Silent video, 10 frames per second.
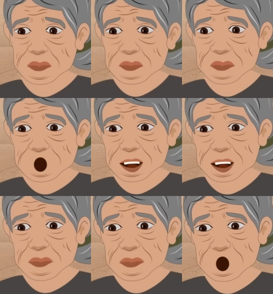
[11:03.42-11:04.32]

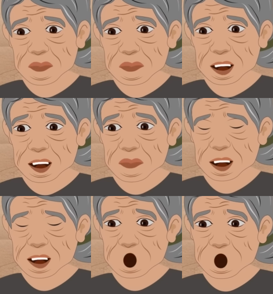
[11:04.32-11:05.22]
Ơi mẹ này à
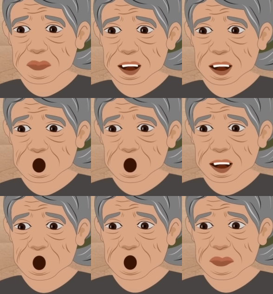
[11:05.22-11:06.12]
rộng chăm anh
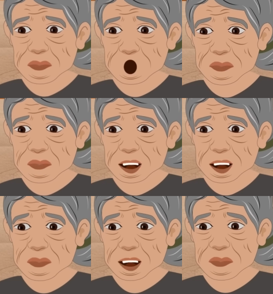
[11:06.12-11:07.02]
hộp bài lăng. Mà
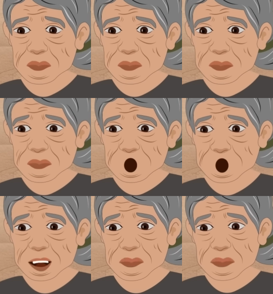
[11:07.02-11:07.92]
hộp tự chạy xe đẹp ổ hả